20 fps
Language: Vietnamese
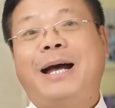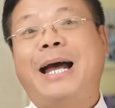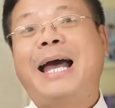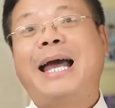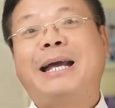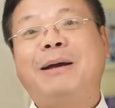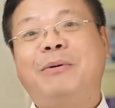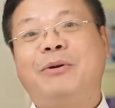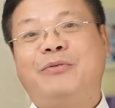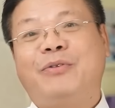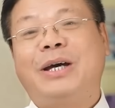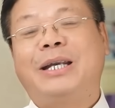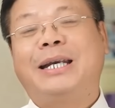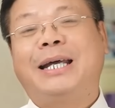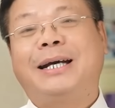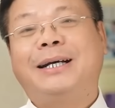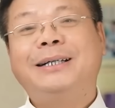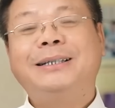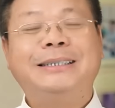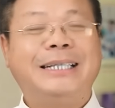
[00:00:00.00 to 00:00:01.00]
Và 2 cái bệnh viện
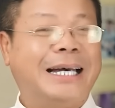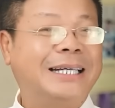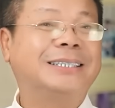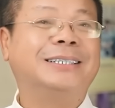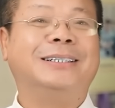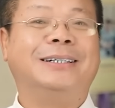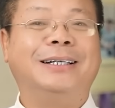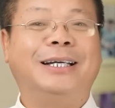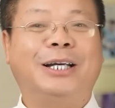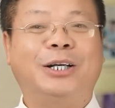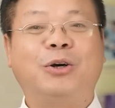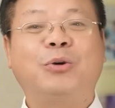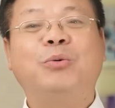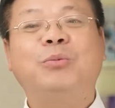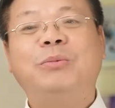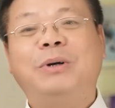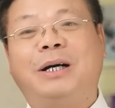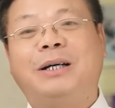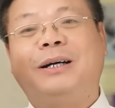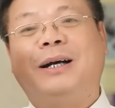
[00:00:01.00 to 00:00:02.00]
này cứ giả sử là nó
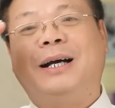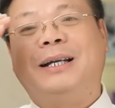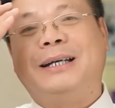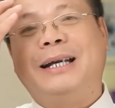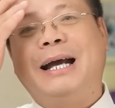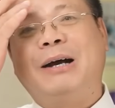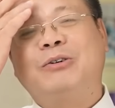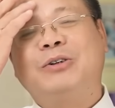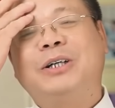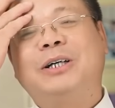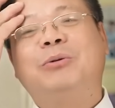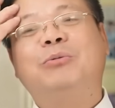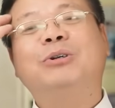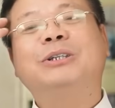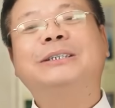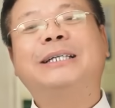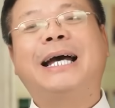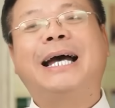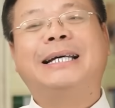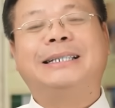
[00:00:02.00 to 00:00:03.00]
cũng gần gần nhau chứ nó không
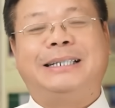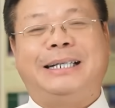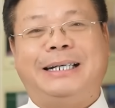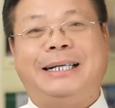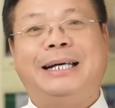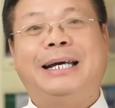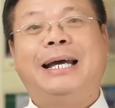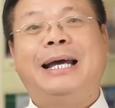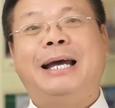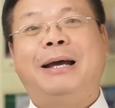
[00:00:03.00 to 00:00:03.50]
có xa gì,